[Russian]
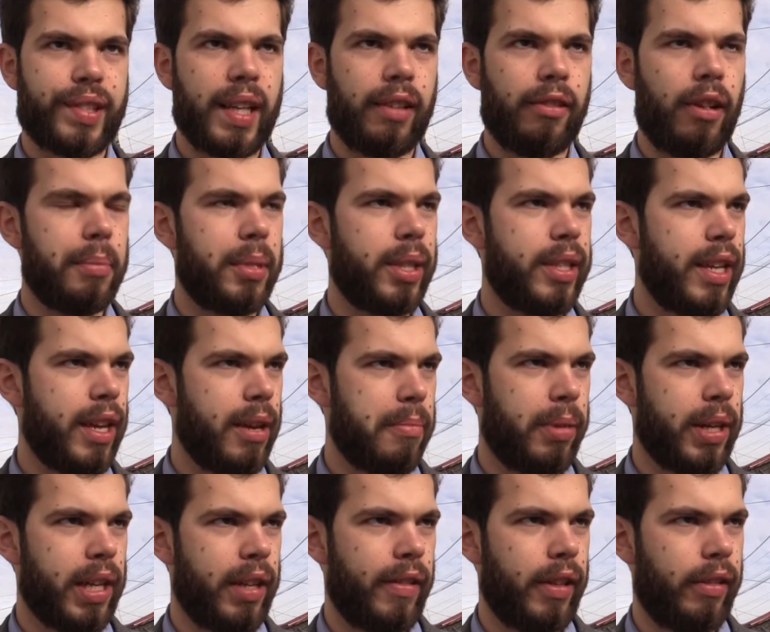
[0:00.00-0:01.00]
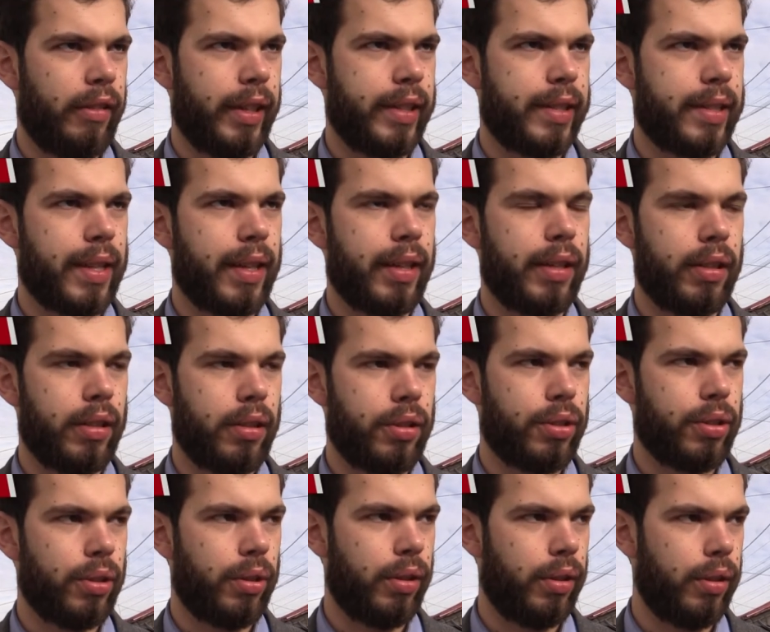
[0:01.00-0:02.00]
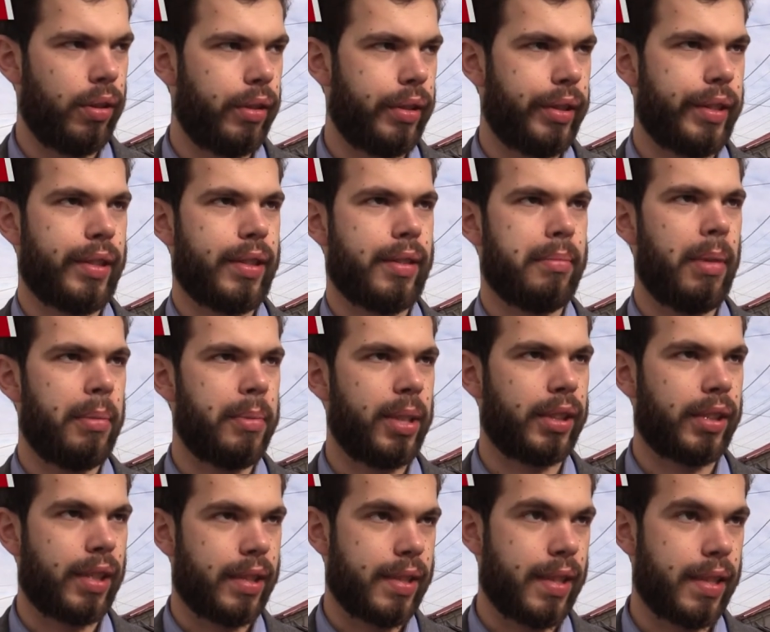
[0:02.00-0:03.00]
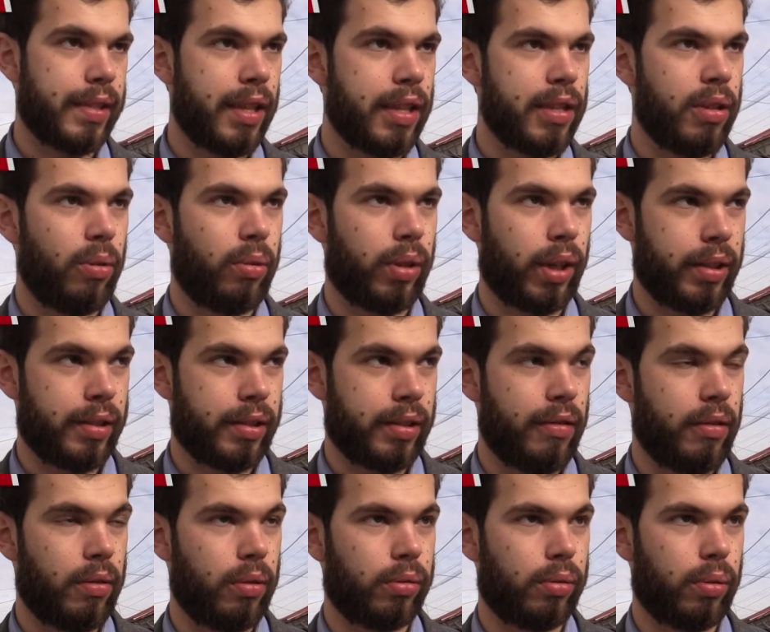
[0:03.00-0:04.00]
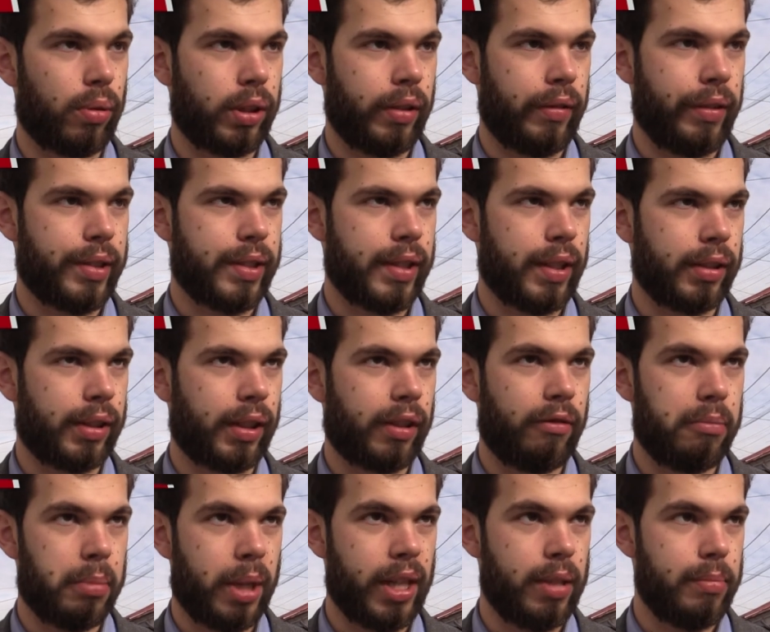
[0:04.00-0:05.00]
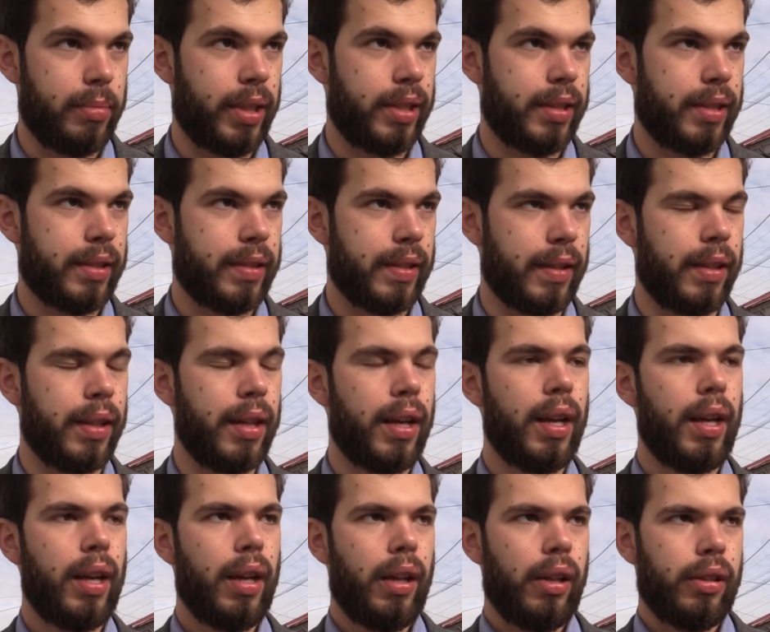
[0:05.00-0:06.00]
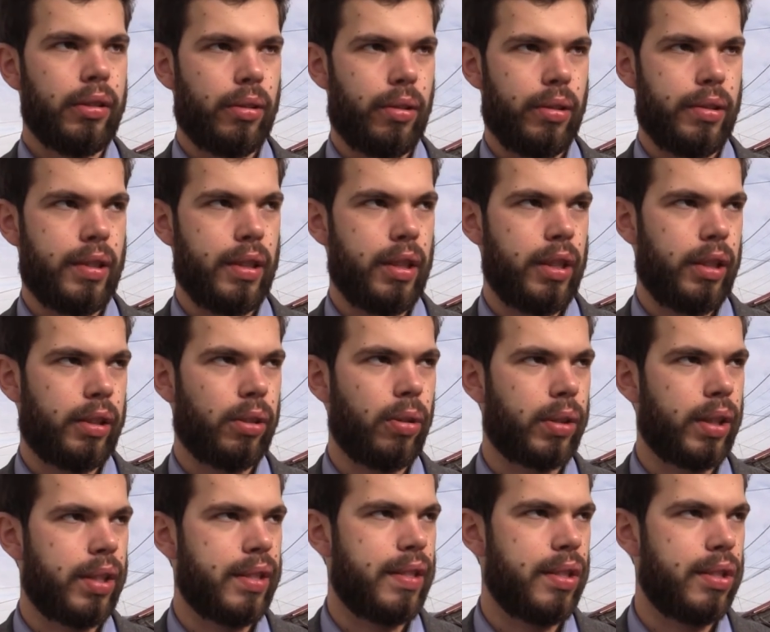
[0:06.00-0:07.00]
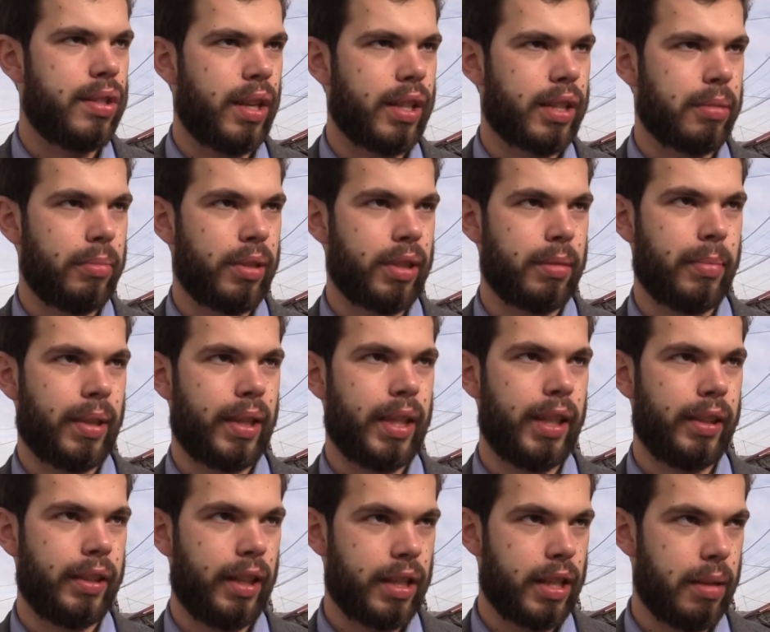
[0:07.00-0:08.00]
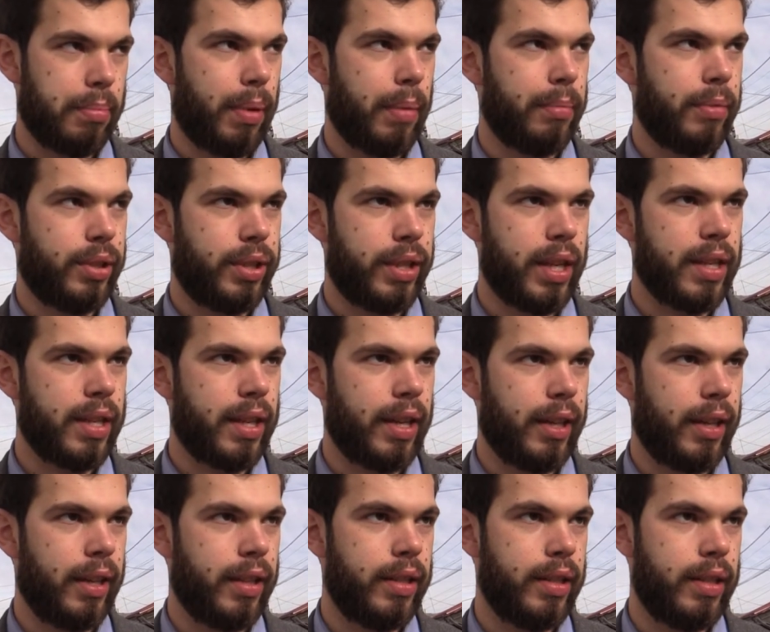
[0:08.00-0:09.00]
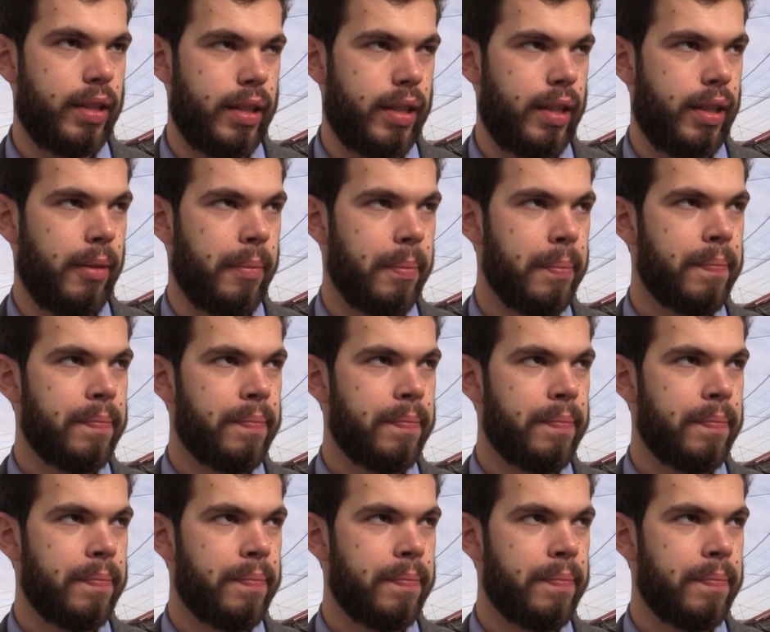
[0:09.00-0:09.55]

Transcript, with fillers: целом идея появилась еще с момента создания Украинского культурного центра в мае месяце. То есть и только сейчас мы смогли найти помещение, и